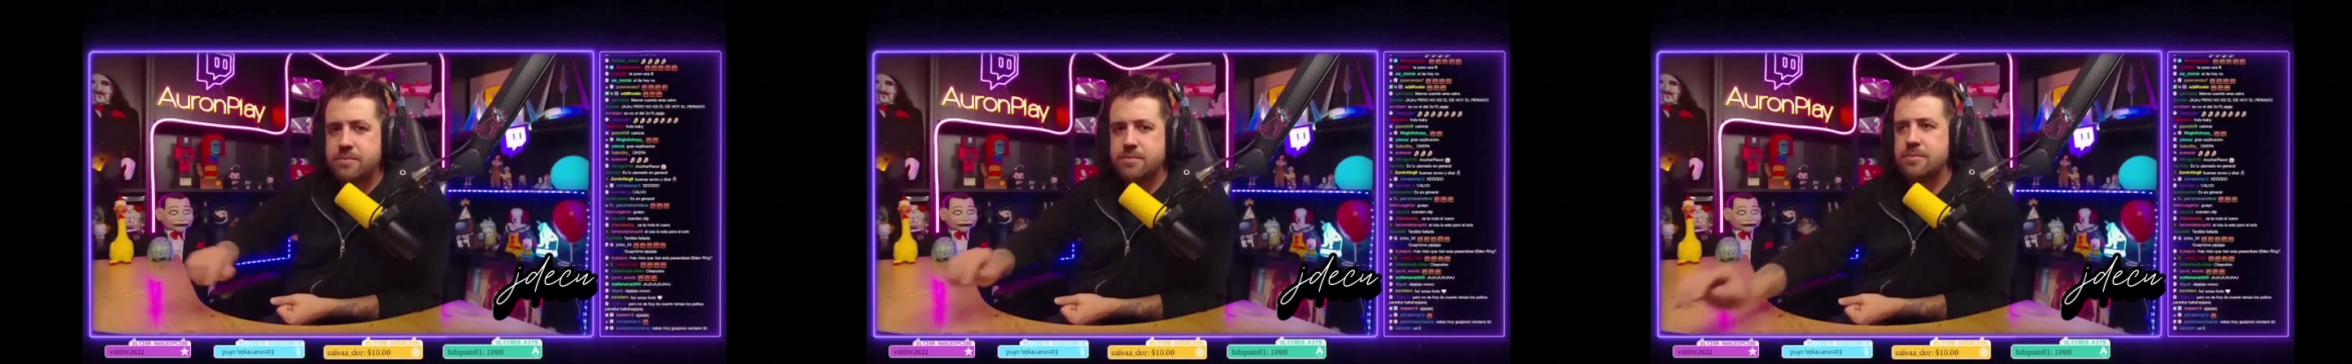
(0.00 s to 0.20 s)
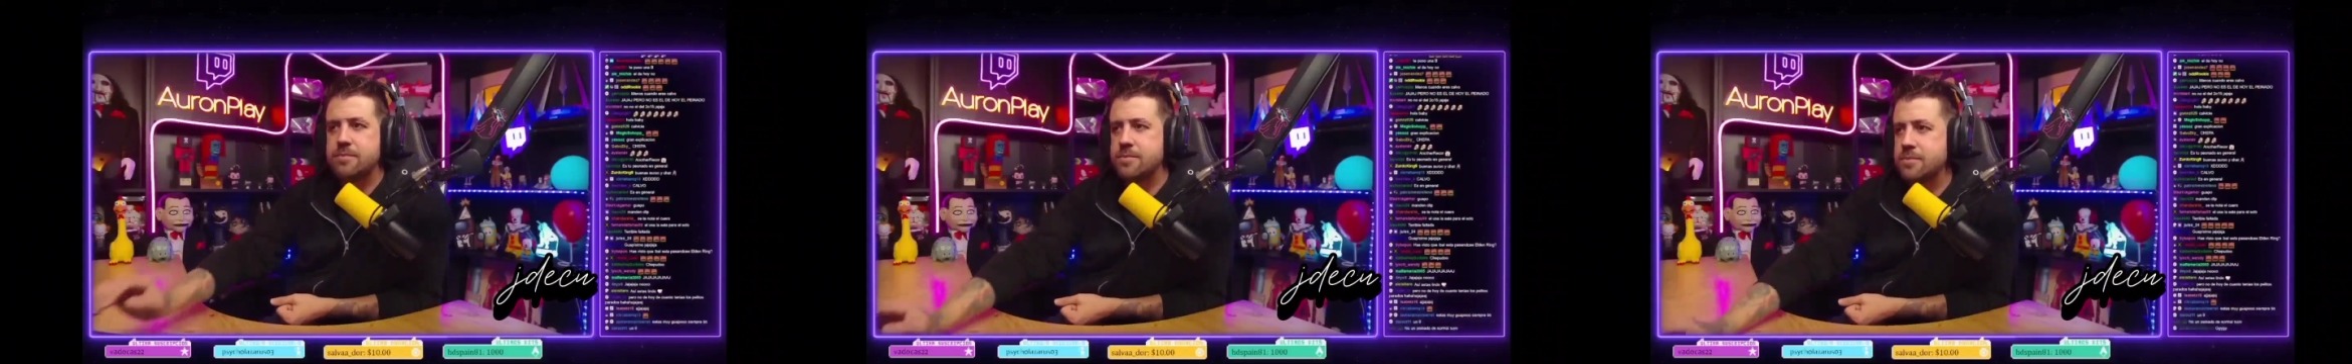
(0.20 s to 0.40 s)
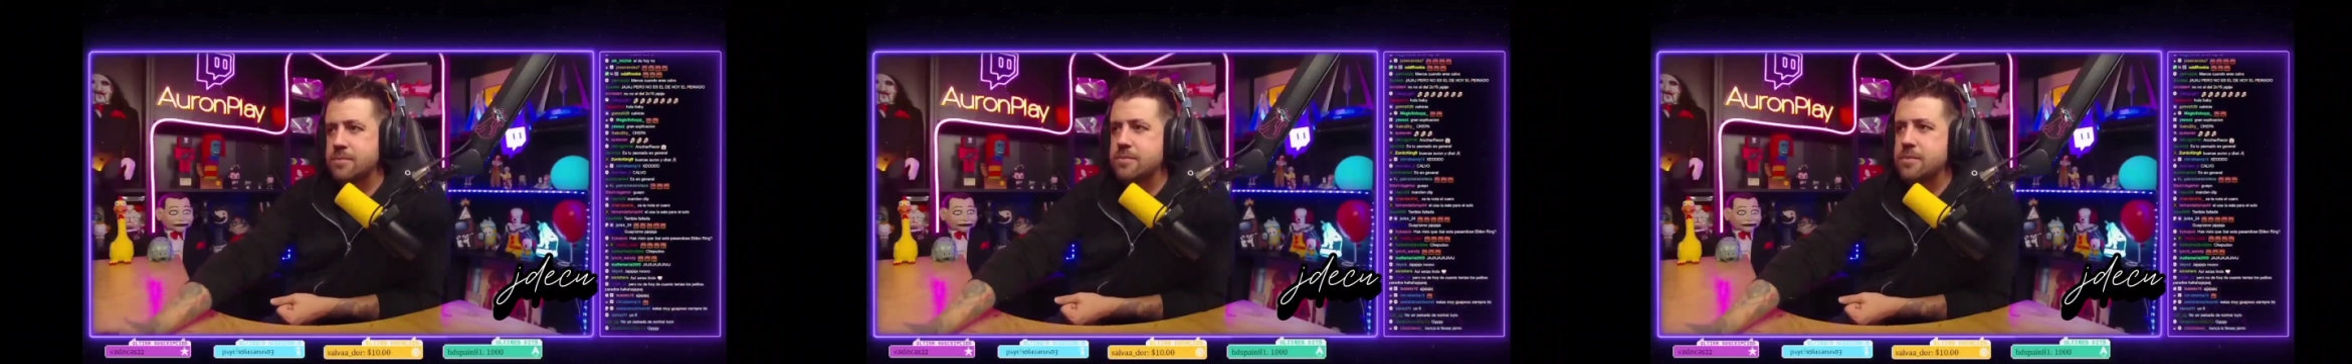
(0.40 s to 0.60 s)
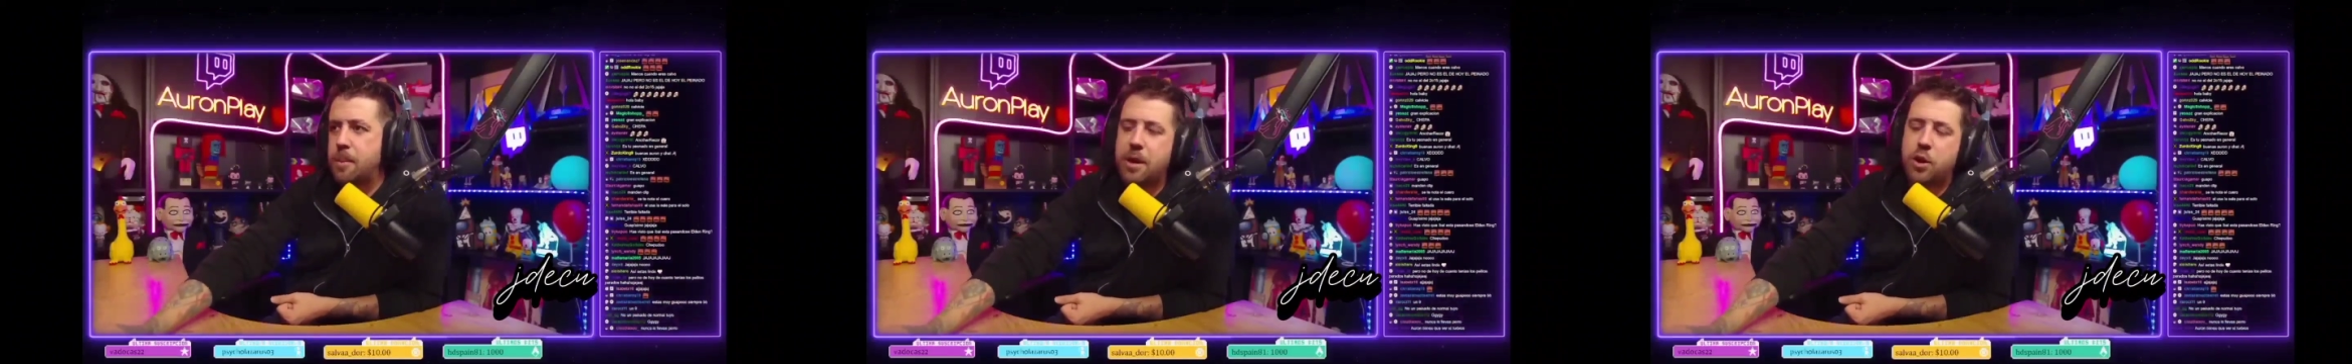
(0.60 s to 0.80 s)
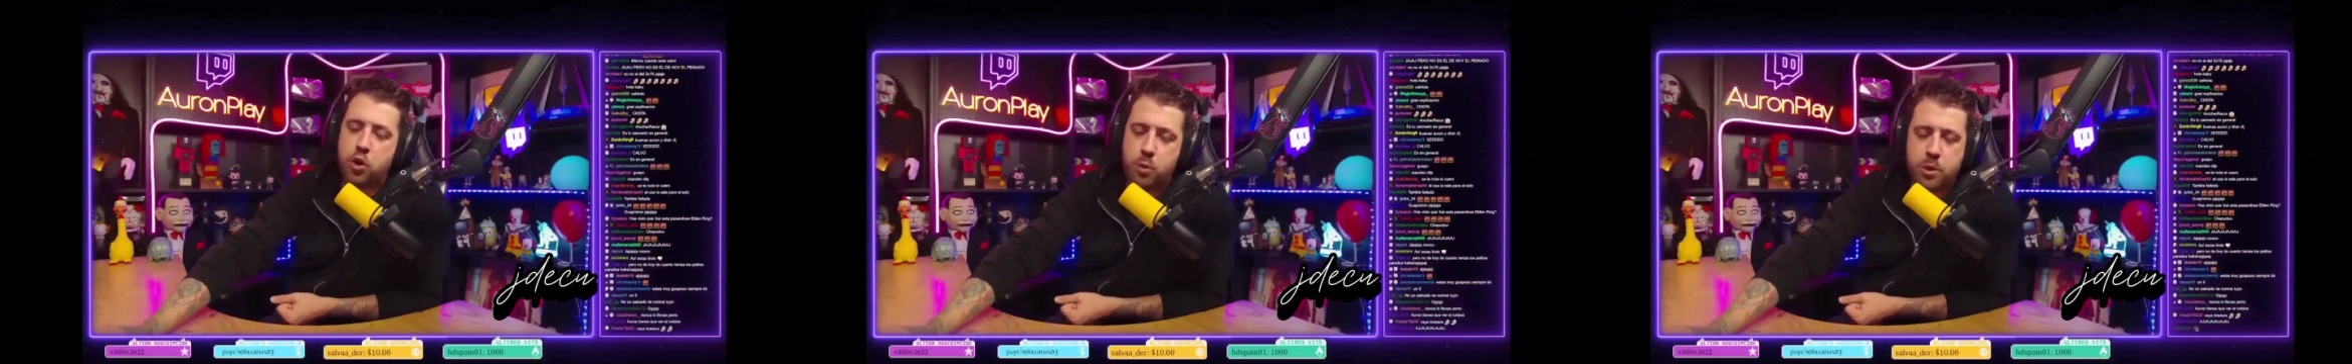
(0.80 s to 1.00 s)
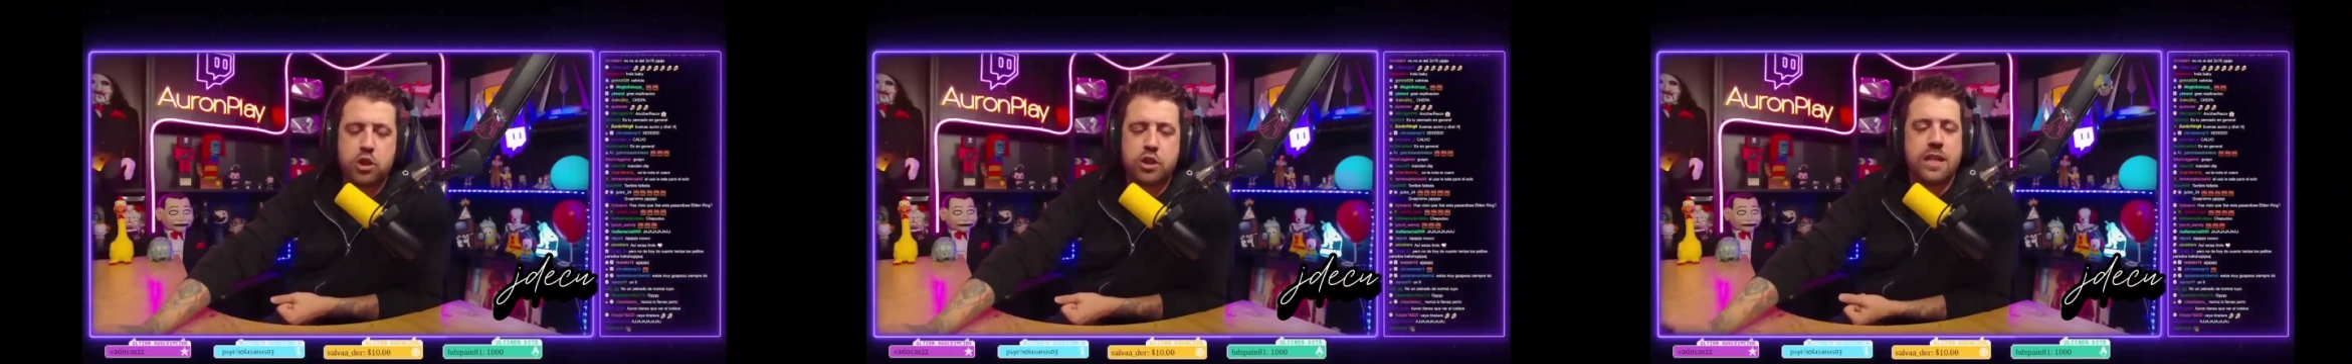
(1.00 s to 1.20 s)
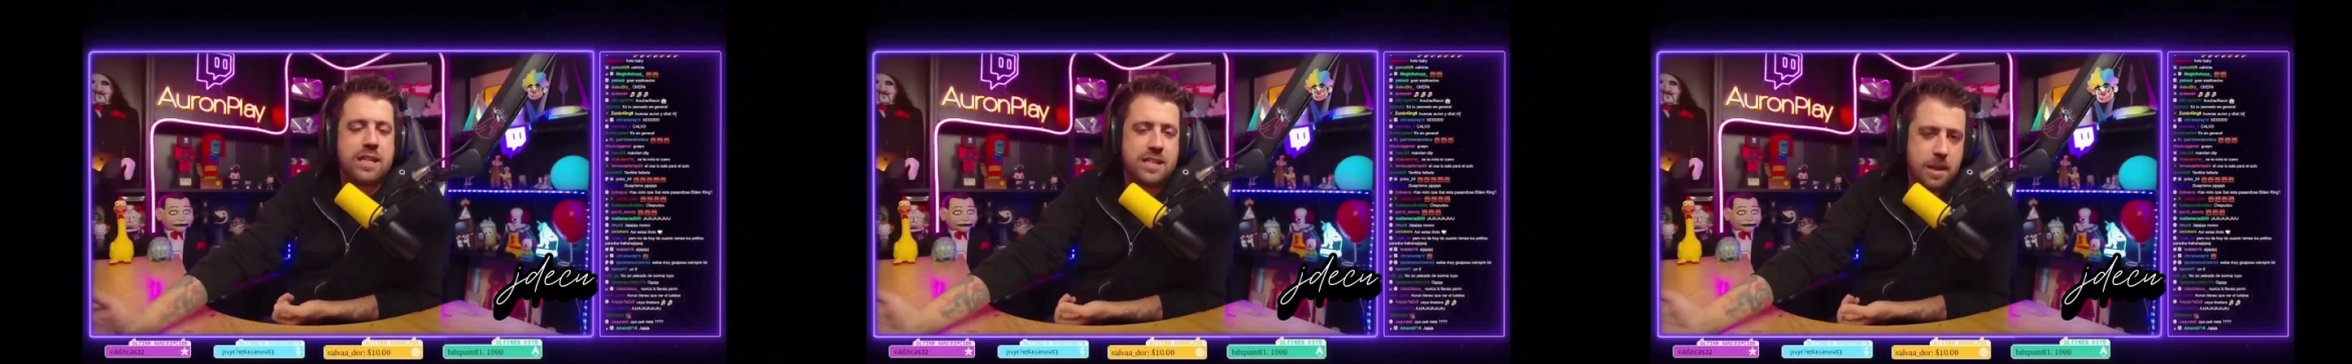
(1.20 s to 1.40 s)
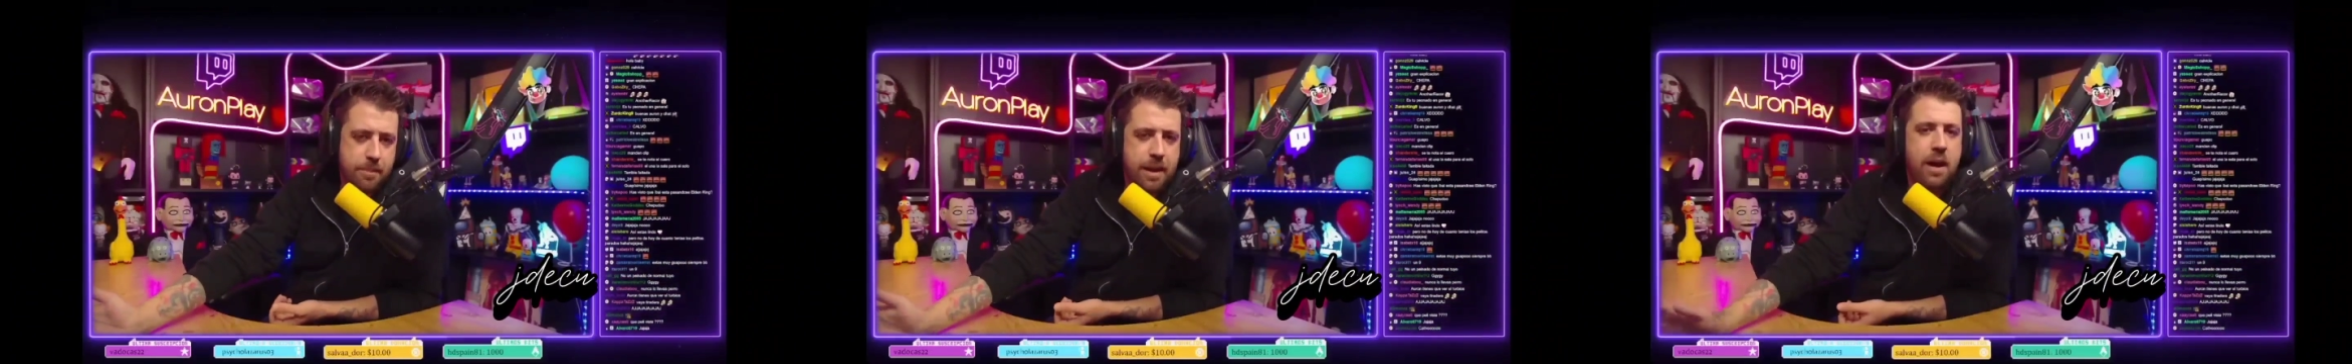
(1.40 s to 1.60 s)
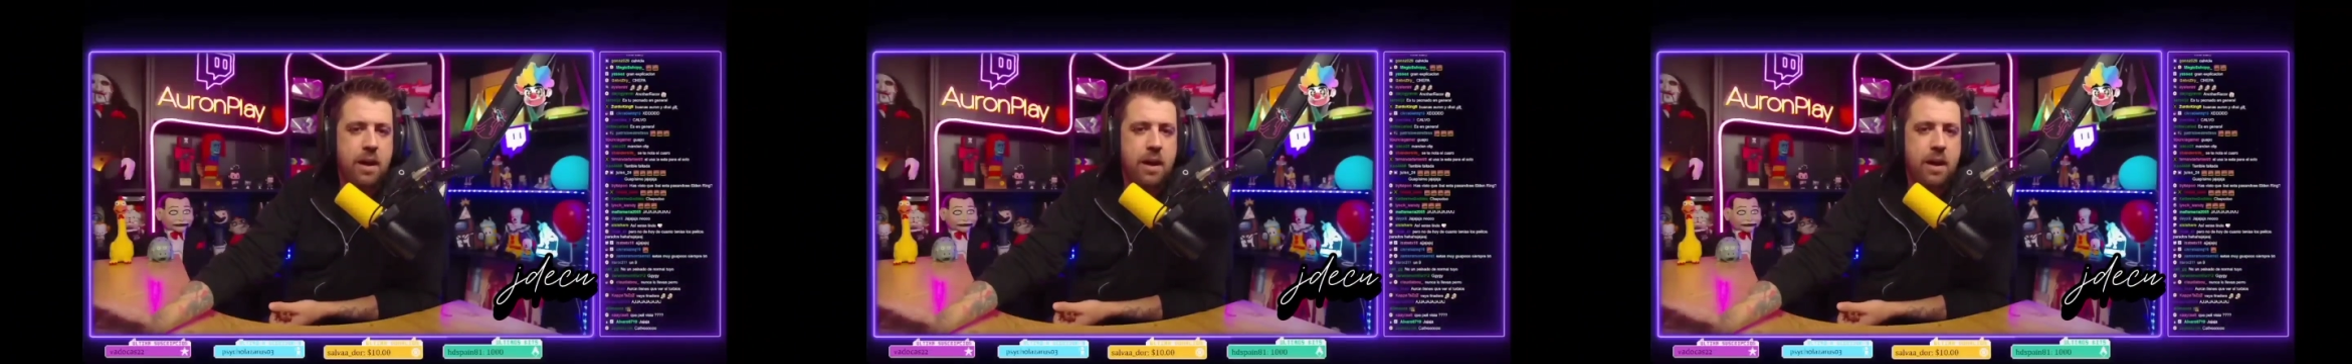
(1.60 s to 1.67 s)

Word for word: Jason Momoa es un chepa.